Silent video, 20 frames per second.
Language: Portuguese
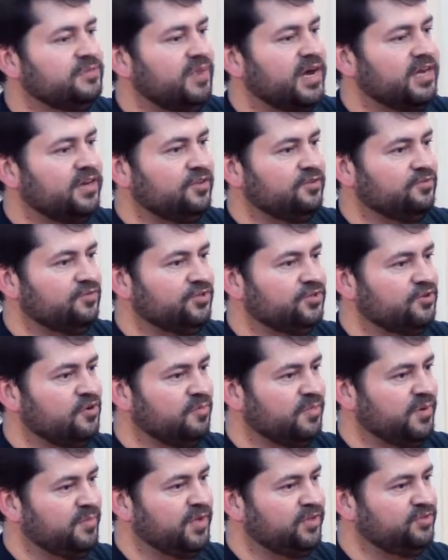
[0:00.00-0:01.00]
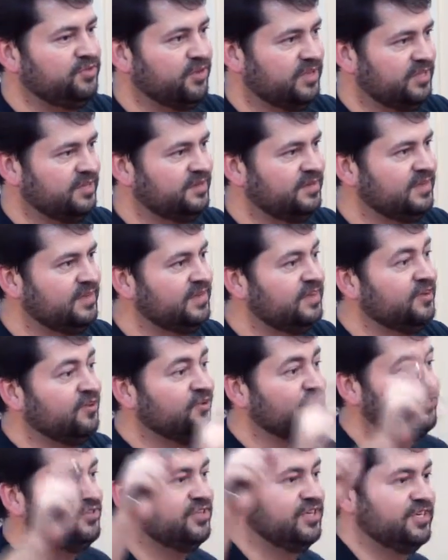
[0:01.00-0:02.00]
de magnitude e comprimento de onda.
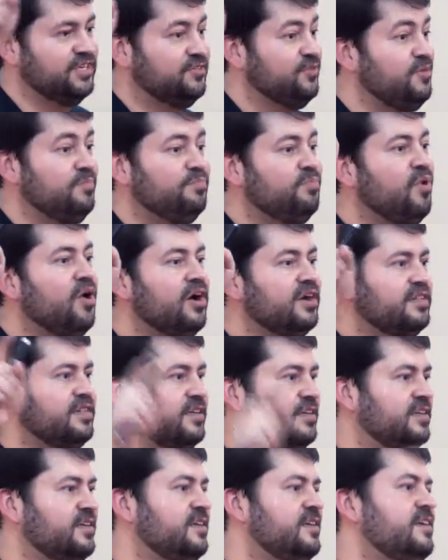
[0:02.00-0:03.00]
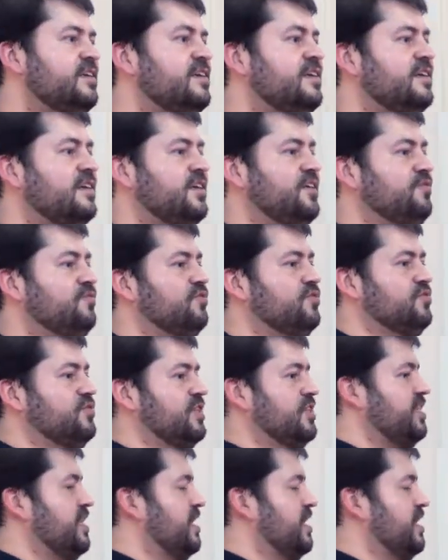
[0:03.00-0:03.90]
Ou seja, não importa que você